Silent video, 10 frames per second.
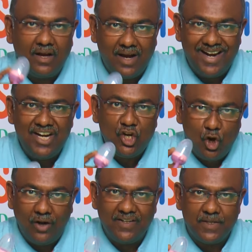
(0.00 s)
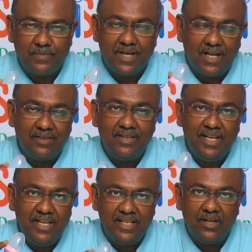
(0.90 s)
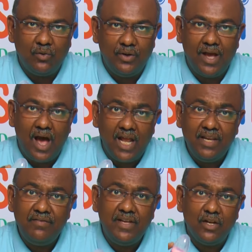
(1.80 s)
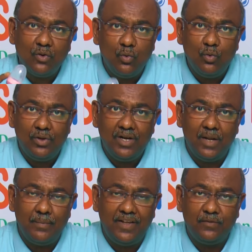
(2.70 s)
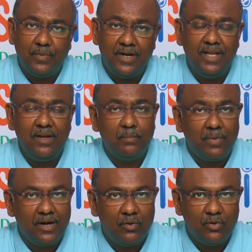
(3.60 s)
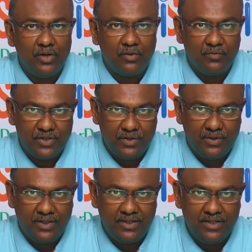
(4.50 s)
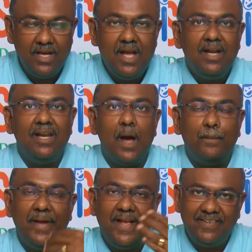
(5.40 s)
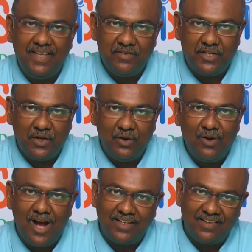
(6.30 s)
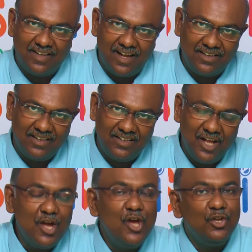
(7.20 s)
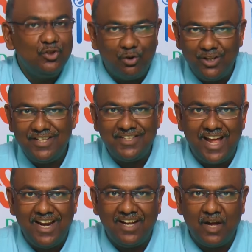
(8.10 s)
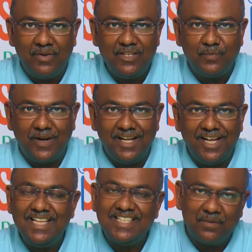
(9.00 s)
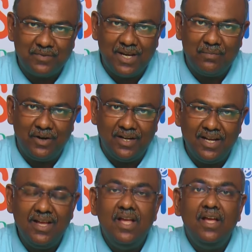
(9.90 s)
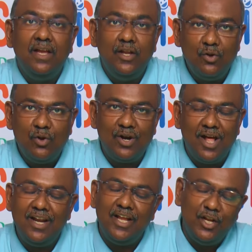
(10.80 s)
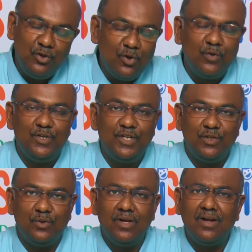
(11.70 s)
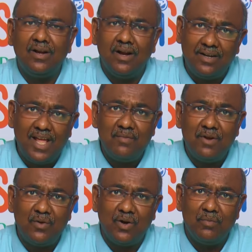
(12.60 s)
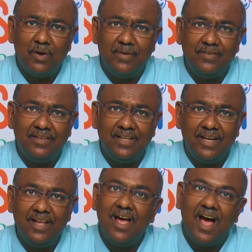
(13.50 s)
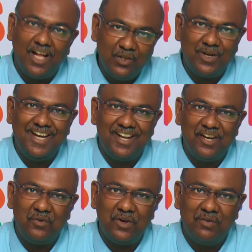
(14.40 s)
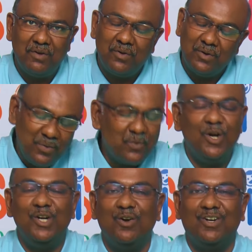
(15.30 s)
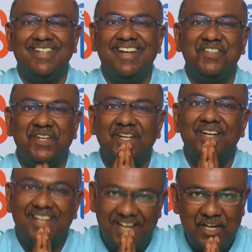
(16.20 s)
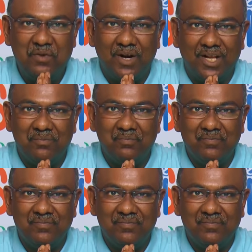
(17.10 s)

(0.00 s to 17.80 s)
கரண்ட் கான்செப்ட்ஸ் அதாவது இனி இருக்கக்கூடிய அறிவியல் கூற்றுகளை பேஸ் பண்ணி பண்ணக்கூடிய ஒரு விஷயம் இது நான் பேசிய விஷயங்களும் அதை சார்ந்தது தான் தொடர்ந்து சேனலுக்கு கமெண்ட்ஸ் பண்ணுங்கள் சப்ஸ்கிரைப் பண்ணுங்கள் இன்னொரு நாள் இன்னொரு விஷயத்தோட கட்டாயமாக நான் உங்களை மறுபடியும் சந்திக்கிறேன் அதுவரை நன்றி கூறி விடைபெறுவது உங்கள் டாக்டர் தனசேகர் நன்றி வணக்கம்